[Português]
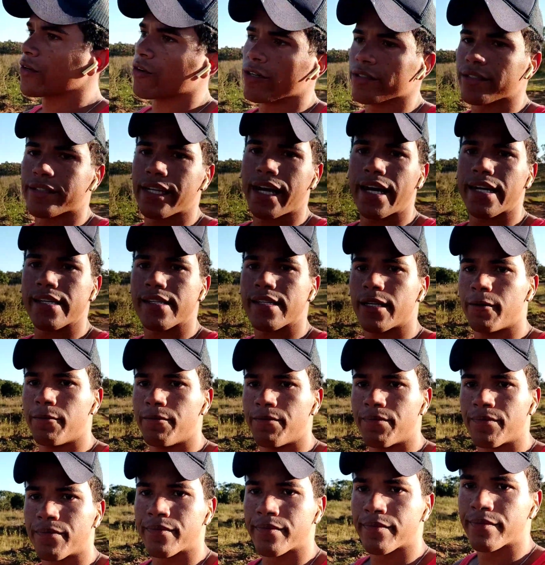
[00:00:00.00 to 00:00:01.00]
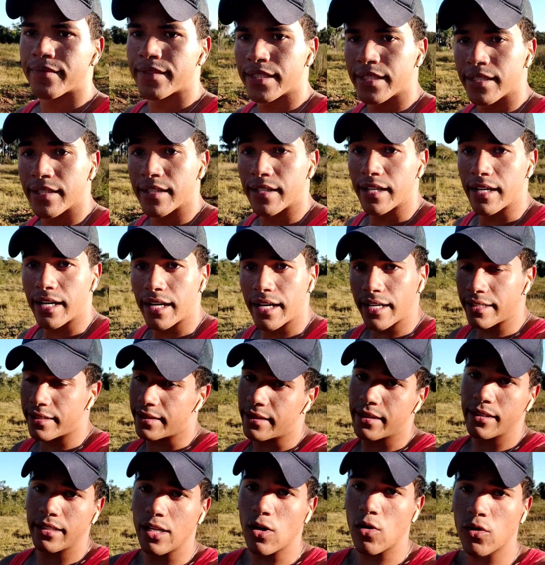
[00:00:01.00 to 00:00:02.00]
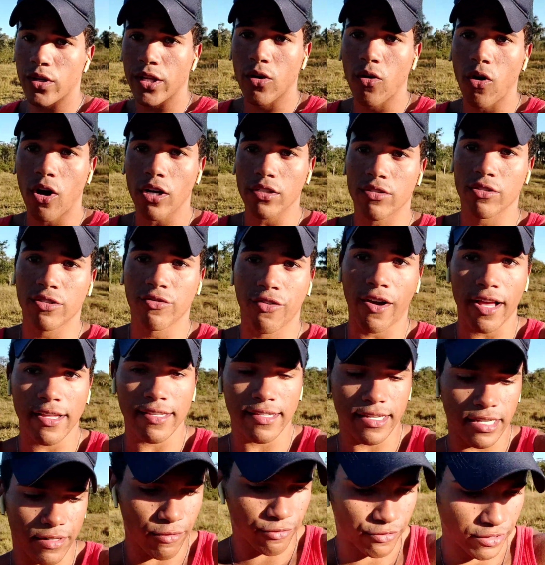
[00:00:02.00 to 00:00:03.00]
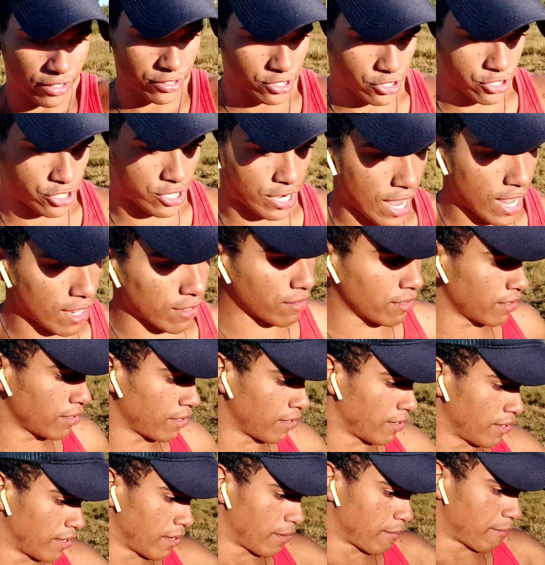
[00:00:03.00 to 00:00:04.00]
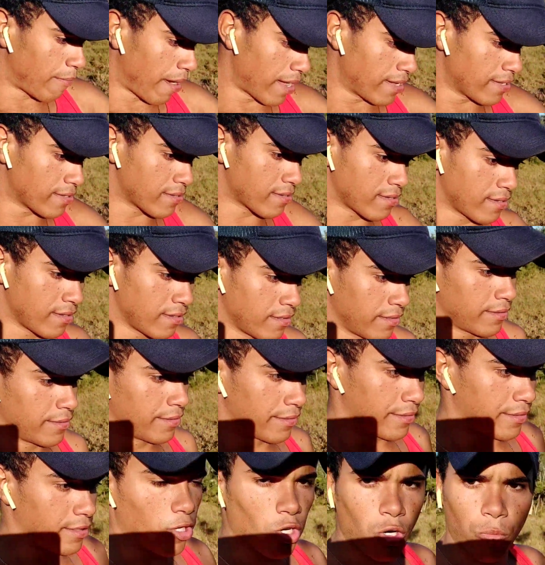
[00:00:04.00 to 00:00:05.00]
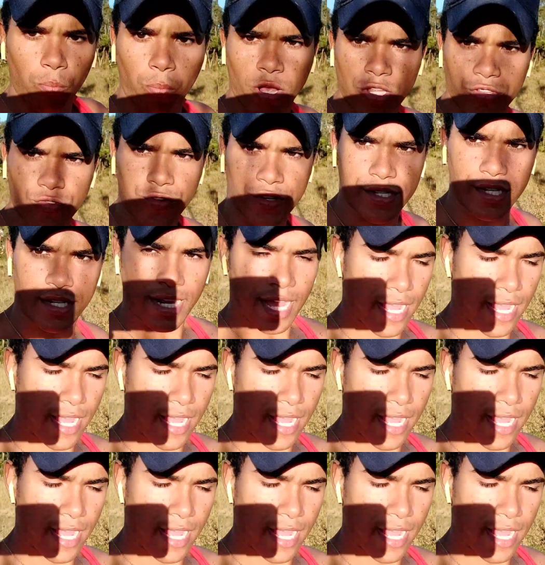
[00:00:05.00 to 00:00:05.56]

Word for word: acontece? Ah, eu que gosto de fazenda, vou ficar chateado, mas eu não posso fazer